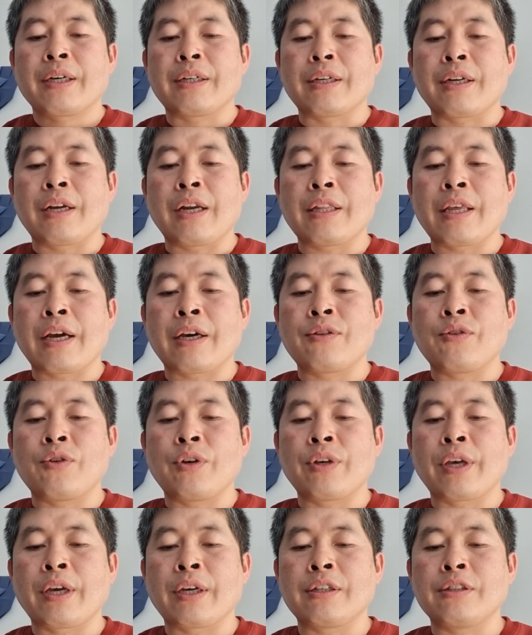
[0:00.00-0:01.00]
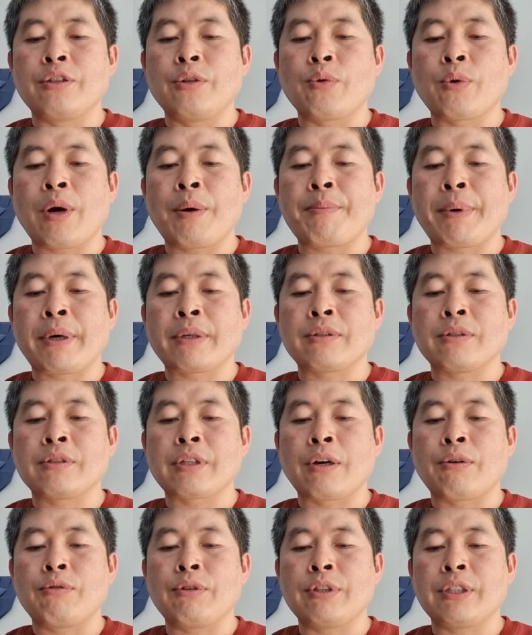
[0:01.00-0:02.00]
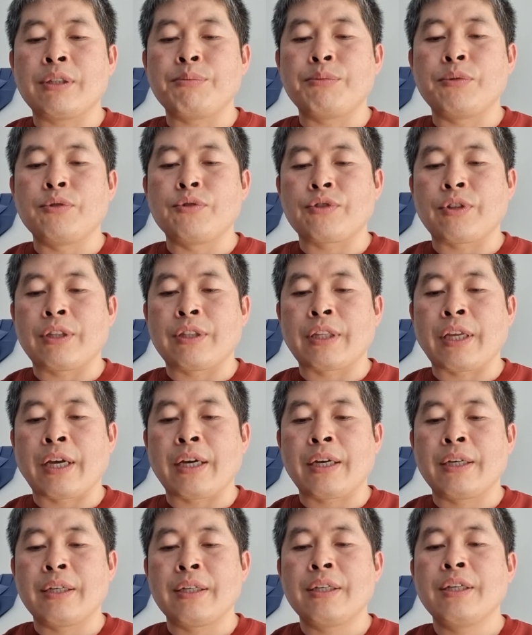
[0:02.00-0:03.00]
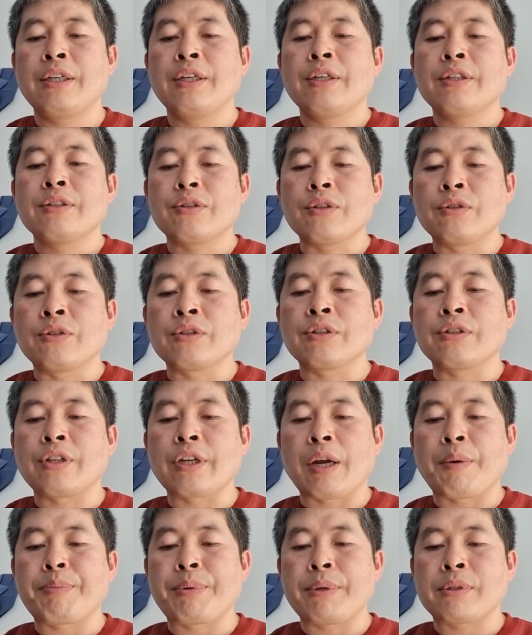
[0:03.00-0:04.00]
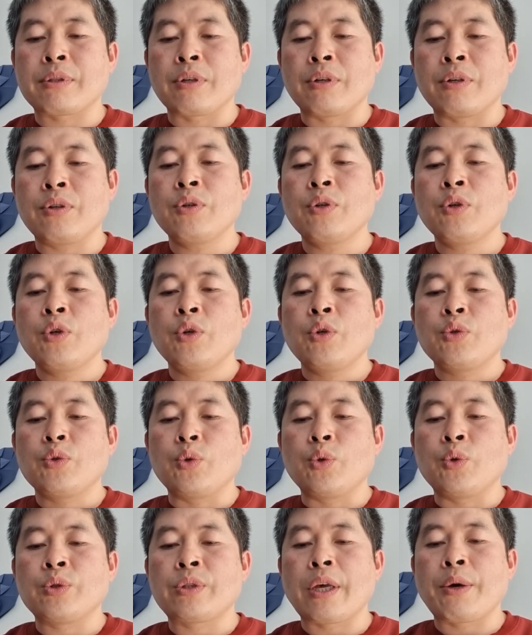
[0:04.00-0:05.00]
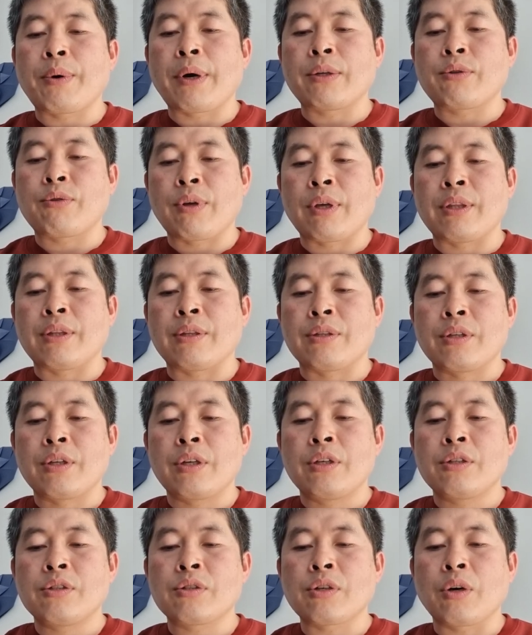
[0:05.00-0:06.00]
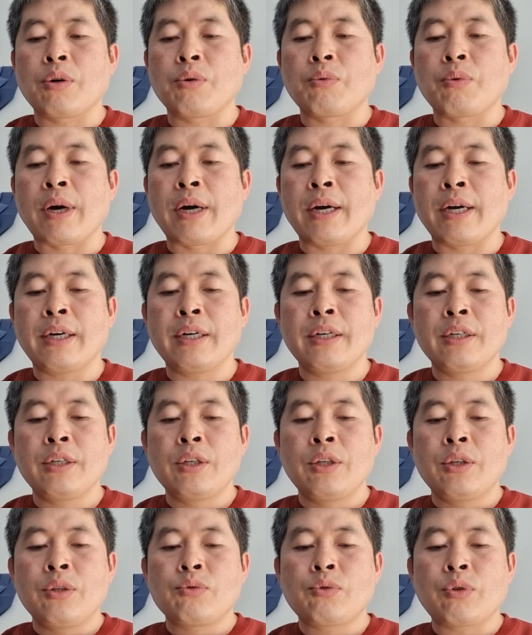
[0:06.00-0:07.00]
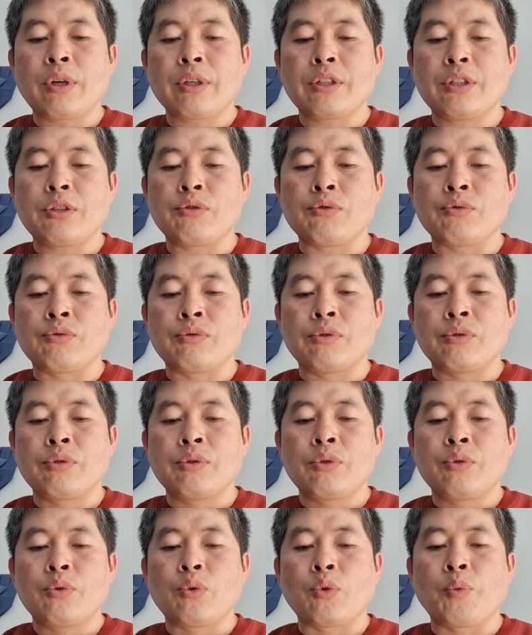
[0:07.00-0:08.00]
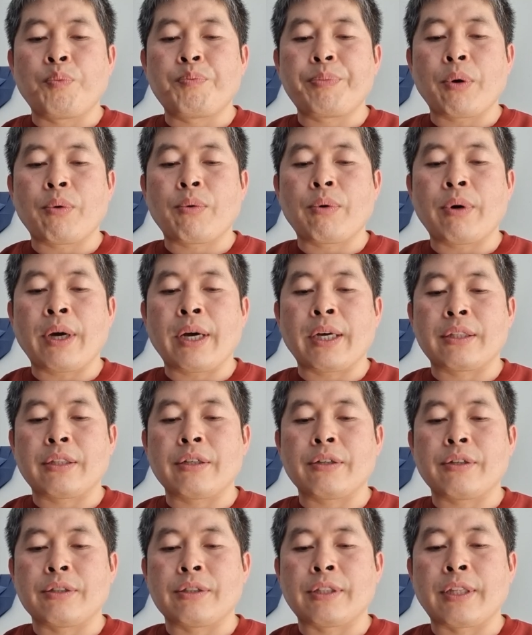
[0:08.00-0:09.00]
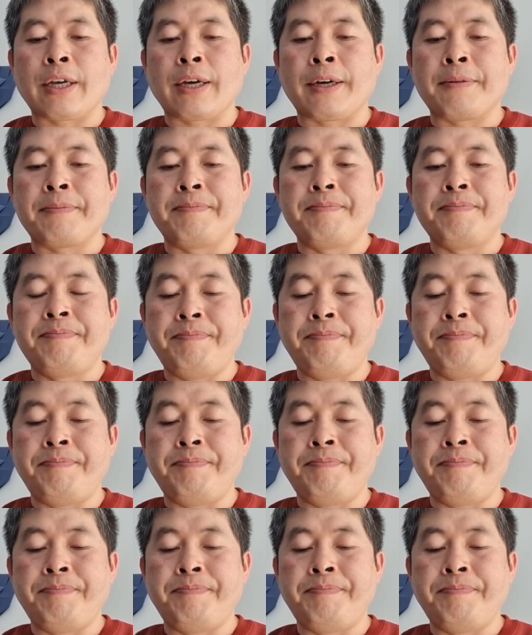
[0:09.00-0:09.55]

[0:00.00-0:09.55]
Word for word: 그러나 내가 너에게 그들과 맞서 싸울 힘을 주겠다. 너는 그들 앞에서 요새화된 성과 쇠기둥, 노벽과 같을 것이다.